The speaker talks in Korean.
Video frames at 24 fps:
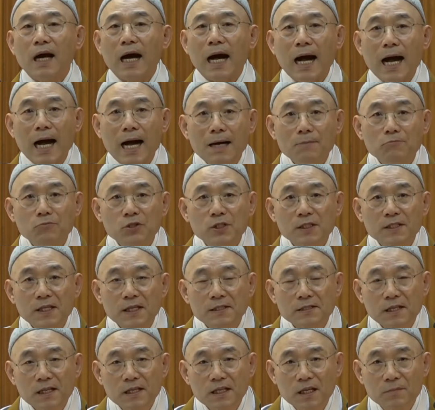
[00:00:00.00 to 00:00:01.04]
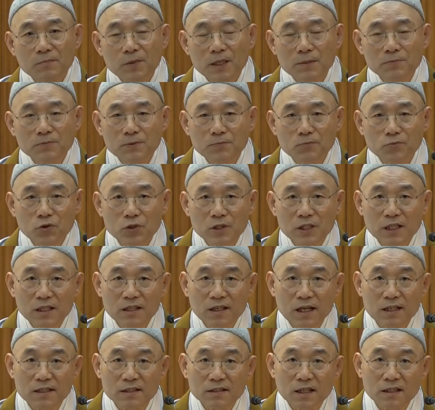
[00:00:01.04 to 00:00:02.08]
아무리 세상에 법신불의
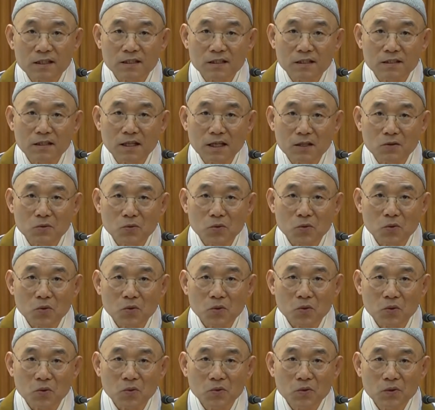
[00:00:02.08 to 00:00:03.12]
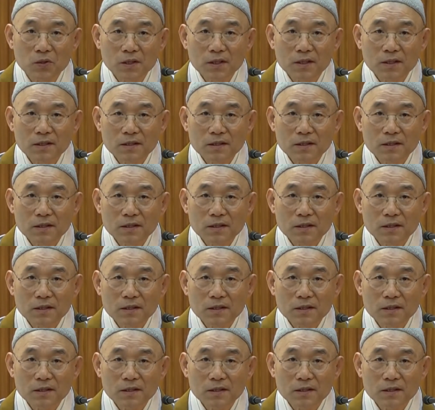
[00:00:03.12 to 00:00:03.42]
진리가 크게 드러나도